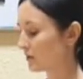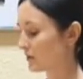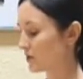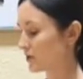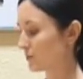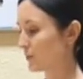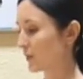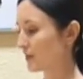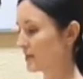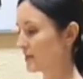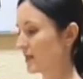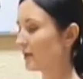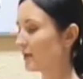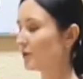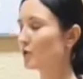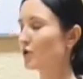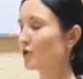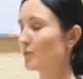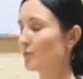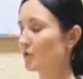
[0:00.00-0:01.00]
с
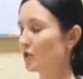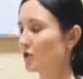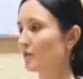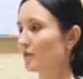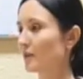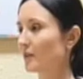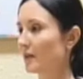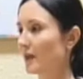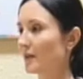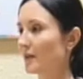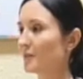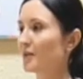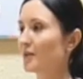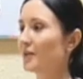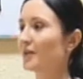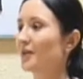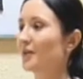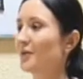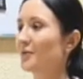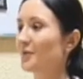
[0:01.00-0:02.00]
подтянутыми
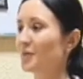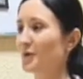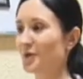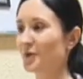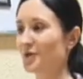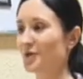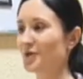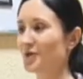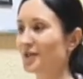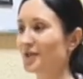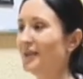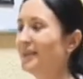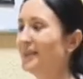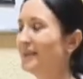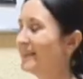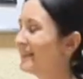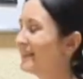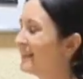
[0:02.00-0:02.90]
животами и Не, ну, прочее. Дело в том, что